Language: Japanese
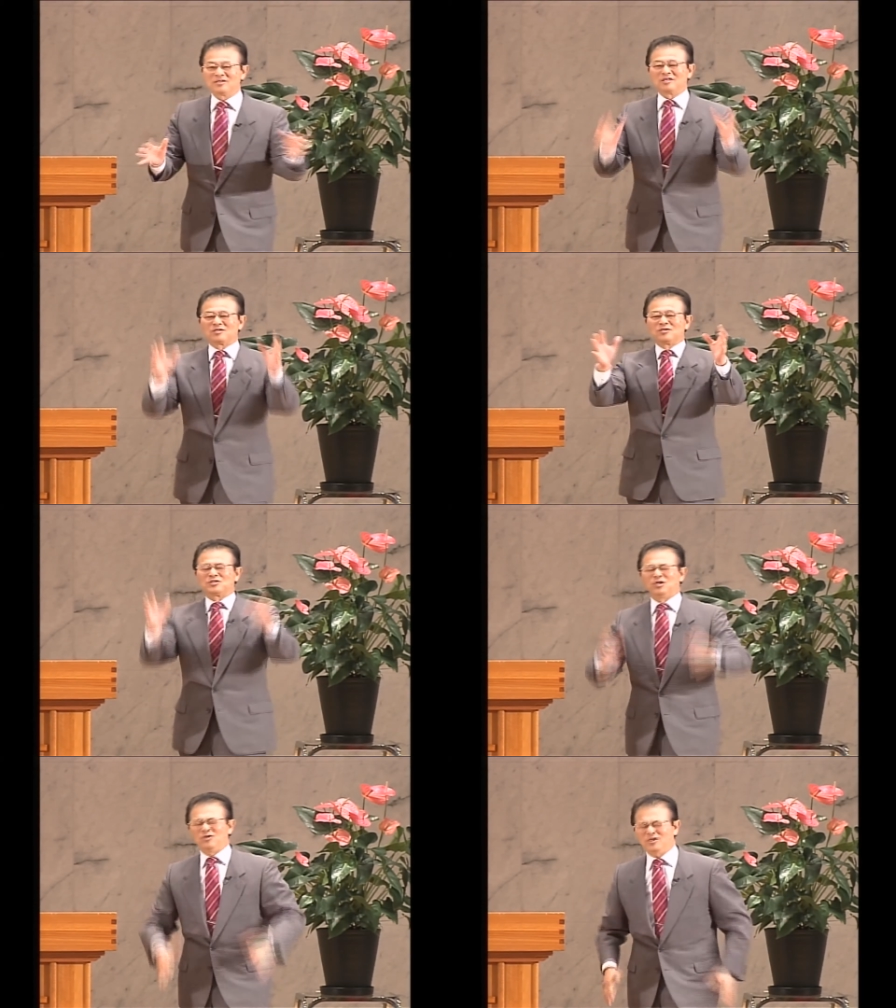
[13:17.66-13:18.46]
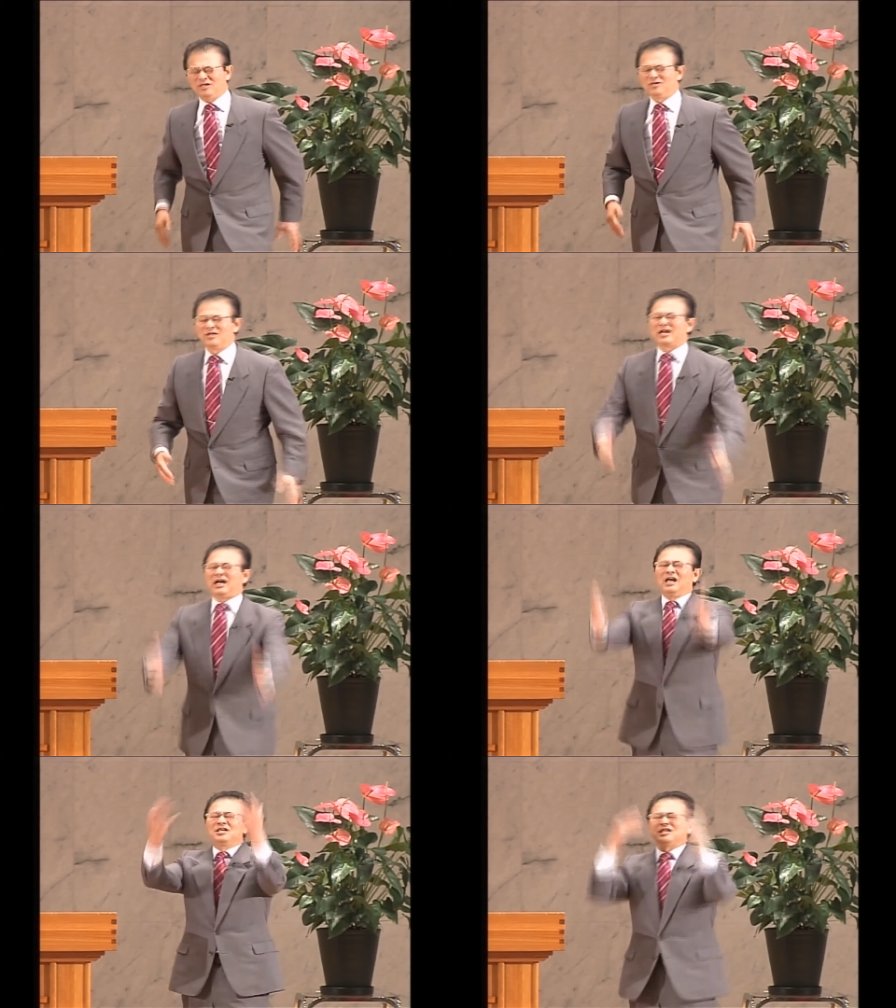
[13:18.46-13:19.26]
てその蒸気のね、
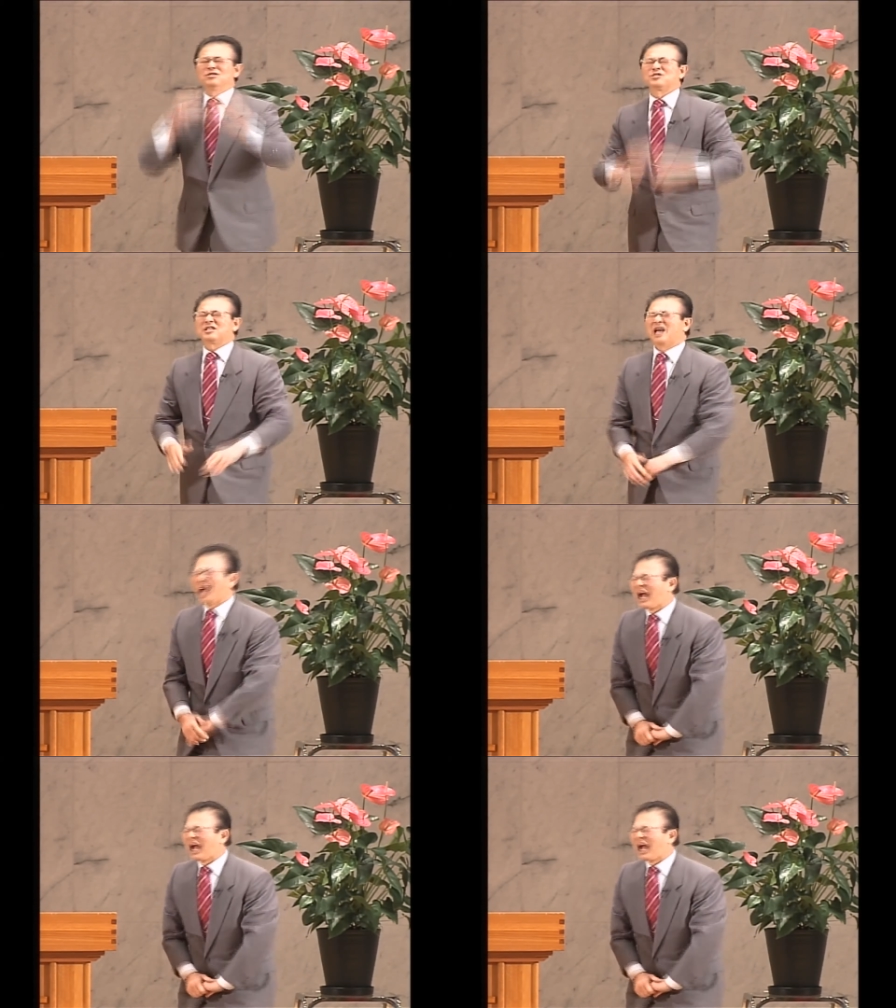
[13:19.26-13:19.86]
換気扇の下で、